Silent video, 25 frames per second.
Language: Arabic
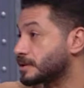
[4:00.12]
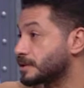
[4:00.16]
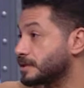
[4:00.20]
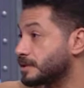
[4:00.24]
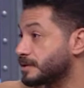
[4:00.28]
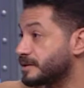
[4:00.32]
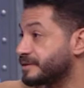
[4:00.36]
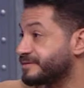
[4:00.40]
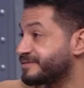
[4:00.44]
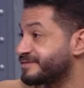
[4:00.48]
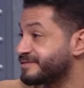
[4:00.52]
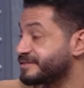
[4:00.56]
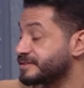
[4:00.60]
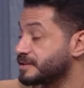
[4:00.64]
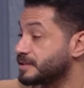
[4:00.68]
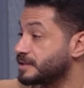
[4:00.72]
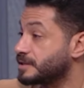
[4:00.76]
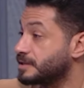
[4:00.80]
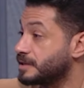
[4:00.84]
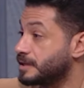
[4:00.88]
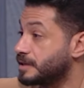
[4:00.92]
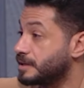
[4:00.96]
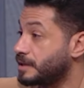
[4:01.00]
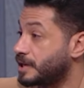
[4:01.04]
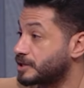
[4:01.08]
اغير الطريقه
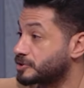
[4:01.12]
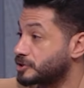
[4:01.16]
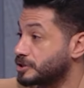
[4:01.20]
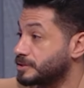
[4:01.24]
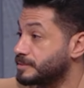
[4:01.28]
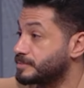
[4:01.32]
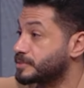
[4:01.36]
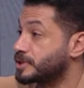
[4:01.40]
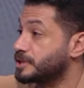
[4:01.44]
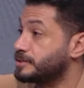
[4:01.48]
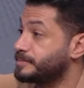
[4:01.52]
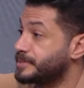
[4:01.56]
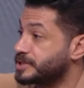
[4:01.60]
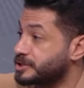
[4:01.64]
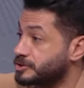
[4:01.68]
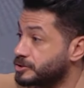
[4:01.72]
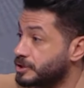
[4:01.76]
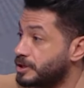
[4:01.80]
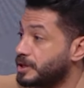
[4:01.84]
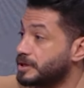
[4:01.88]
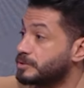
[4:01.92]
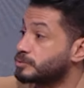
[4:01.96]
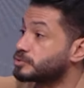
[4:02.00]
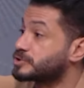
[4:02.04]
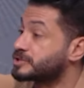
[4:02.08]
في آه، عشان
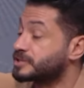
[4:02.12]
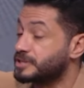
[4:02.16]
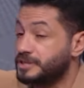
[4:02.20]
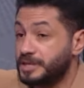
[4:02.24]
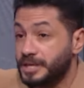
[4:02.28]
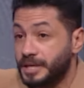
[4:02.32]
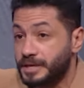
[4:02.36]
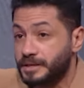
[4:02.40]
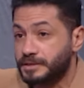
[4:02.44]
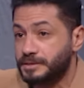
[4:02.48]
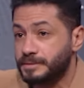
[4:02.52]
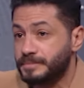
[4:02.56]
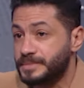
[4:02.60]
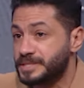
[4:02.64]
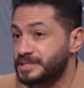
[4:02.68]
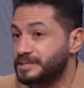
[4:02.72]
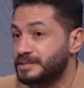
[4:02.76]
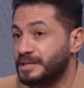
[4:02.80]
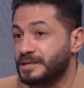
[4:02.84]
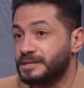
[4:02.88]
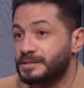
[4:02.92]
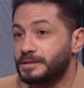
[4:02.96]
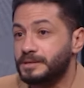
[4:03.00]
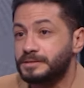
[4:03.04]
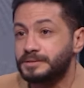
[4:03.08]
ابراهيم نضاي
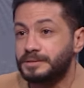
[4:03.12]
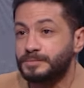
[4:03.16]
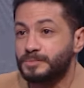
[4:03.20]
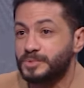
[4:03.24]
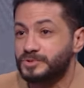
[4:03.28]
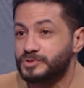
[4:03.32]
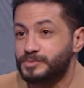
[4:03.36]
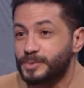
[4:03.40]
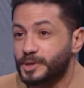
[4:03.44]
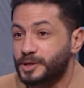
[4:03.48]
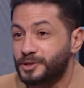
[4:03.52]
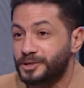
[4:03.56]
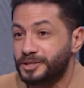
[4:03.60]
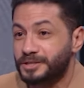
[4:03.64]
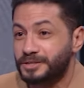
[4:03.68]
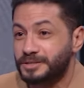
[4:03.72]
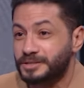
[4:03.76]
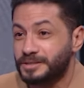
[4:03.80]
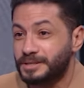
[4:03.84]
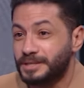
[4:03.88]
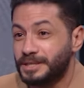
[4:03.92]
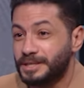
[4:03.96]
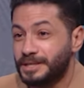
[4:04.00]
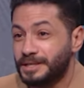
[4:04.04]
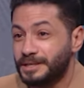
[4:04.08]
والزنار طب ما الزنار ده اصلا مش
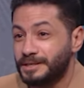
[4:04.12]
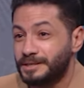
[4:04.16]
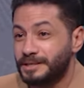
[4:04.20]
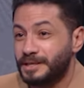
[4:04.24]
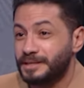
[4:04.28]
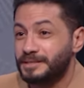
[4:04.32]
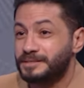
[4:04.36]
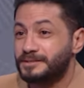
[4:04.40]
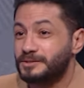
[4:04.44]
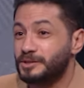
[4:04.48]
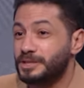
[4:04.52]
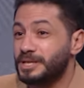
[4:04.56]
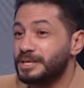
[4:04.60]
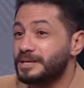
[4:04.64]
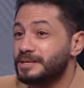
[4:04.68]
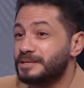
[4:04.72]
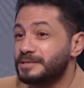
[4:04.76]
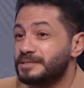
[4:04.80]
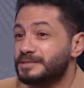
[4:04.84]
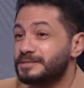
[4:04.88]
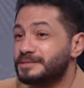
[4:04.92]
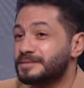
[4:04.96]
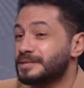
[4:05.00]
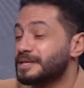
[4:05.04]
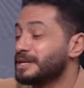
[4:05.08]
باك رايت صح يعني
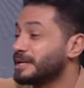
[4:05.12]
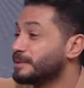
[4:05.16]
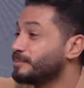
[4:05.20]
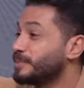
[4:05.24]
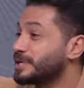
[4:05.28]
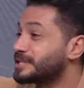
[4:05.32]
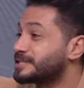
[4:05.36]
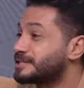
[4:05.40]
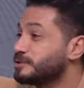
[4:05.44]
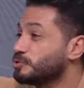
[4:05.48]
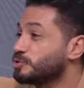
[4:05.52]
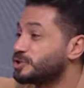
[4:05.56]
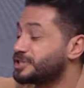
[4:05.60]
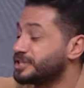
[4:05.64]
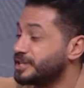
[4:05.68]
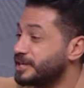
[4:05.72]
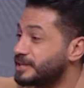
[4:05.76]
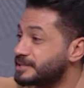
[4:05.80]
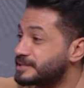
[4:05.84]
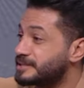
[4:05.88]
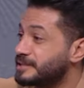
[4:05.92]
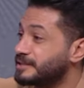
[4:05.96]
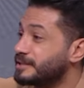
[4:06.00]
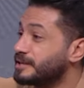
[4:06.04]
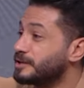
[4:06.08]
آه، السلاح
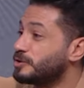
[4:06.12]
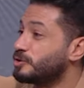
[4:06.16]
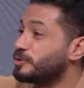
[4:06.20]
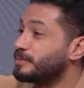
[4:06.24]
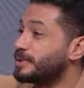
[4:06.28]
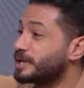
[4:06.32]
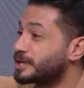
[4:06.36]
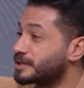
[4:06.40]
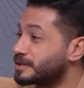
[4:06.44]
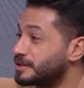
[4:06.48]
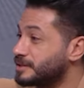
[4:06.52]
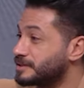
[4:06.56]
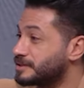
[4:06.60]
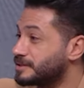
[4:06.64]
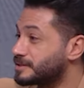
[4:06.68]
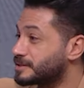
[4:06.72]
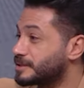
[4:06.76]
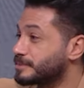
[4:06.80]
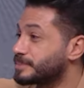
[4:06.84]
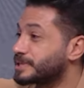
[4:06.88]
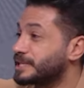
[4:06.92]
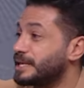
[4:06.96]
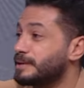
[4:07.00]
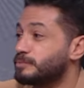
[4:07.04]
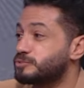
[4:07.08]
مسلوسي اصلا اللي هو باك
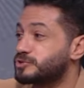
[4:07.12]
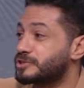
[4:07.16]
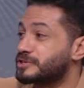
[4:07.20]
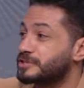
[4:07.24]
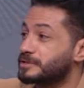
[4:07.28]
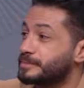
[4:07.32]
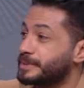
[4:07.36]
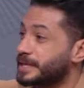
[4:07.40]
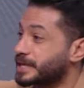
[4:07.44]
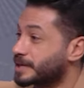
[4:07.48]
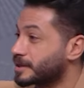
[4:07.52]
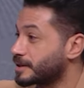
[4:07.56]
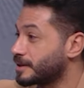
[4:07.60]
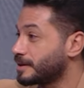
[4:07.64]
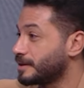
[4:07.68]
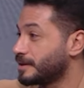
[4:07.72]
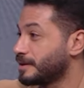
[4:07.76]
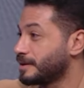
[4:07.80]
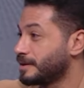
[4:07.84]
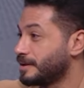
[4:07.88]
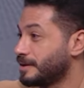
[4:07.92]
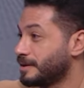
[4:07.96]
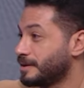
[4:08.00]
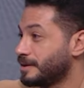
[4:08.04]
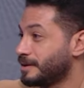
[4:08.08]
رايت انت بتلعبه سيرد
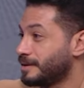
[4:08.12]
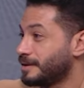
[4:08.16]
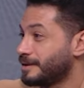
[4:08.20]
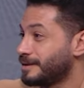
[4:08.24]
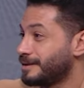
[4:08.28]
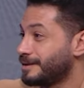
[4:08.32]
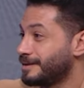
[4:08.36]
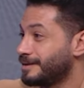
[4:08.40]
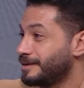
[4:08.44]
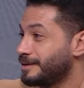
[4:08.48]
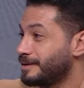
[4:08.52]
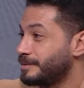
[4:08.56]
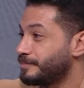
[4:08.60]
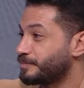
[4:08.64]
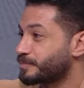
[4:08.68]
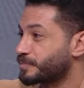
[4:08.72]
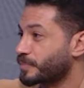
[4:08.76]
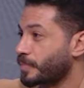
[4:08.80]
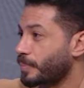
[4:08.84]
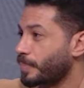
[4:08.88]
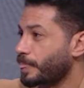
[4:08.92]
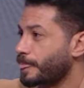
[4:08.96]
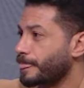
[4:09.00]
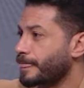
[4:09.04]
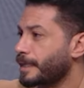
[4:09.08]
باك لا
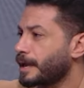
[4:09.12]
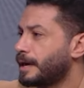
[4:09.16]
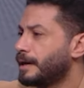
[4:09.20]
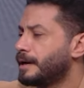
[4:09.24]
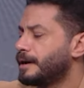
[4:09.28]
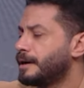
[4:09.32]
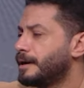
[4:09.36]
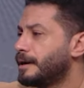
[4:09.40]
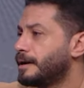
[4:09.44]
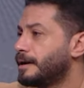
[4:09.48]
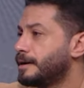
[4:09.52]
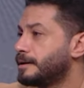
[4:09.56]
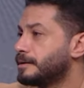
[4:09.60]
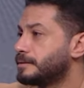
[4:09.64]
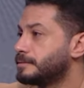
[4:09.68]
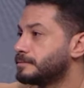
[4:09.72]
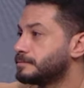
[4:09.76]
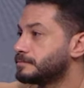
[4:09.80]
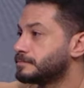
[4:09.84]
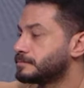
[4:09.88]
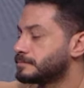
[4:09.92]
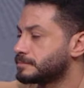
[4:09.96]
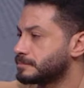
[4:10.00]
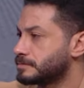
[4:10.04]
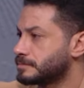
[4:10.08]
بس مسلوسي اصلا مش باك
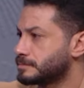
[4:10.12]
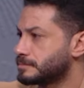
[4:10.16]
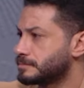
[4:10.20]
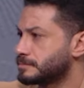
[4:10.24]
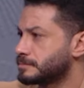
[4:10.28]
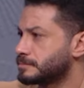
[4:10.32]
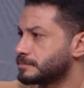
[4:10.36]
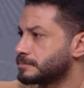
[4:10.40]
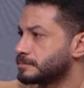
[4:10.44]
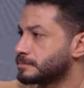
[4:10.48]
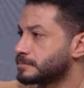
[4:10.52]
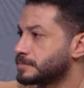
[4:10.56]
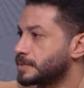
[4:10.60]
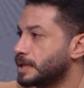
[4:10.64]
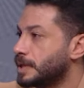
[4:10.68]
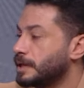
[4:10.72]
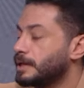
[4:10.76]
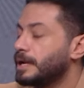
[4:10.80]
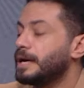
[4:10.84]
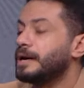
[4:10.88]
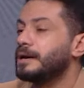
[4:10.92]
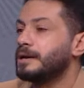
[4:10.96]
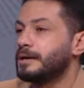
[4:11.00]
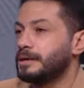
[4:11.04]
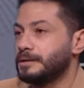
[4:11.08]
رايت
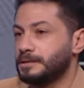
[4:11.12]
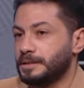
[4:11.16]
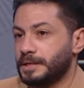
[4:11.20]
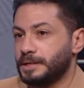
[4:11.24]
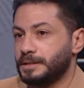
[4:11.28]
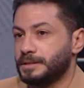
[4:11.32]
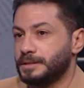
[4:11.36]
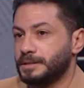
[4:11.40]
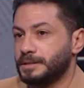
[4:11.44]
اصلا لا